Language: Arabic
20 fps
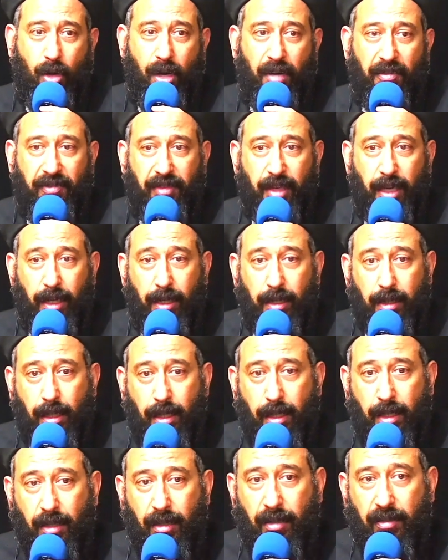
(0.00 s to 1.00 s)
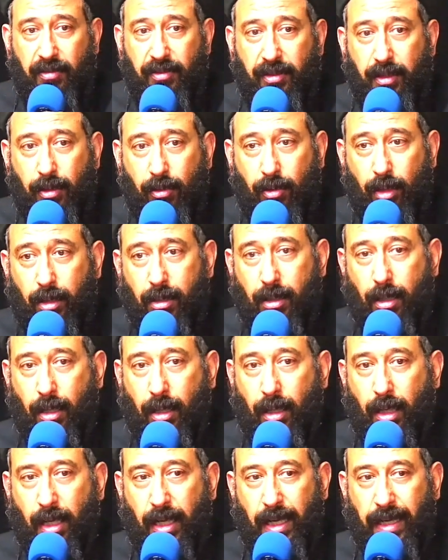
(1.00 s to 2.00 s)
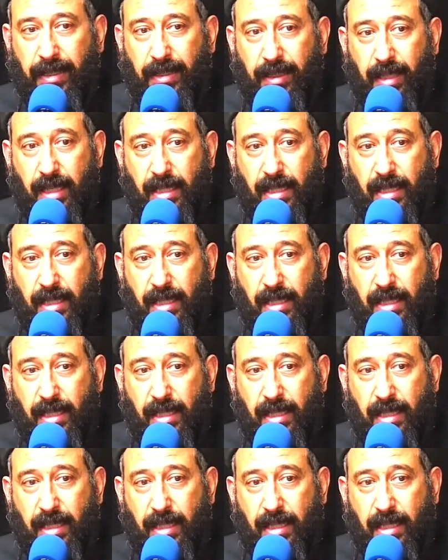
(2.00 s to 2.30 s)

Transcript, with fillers: بنقف إحنا في وضع